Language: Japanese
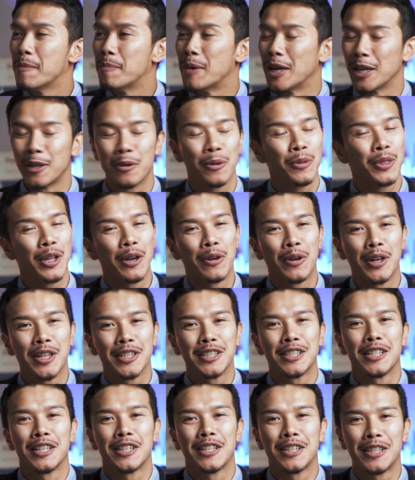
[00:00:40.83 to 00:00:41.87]
まあいろんなお
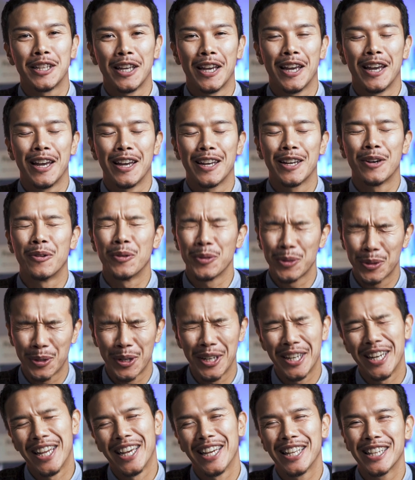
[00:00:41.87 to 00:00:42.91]
話できて、本当
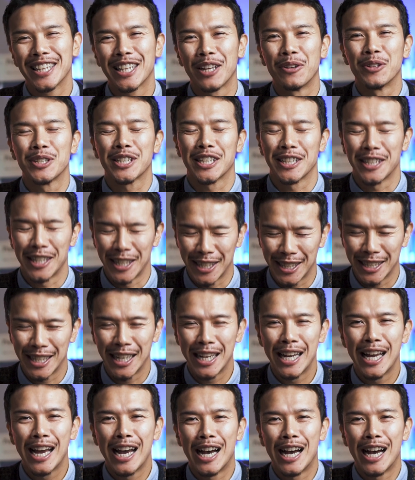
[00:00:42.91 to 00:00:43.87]
にね、楽しかったです。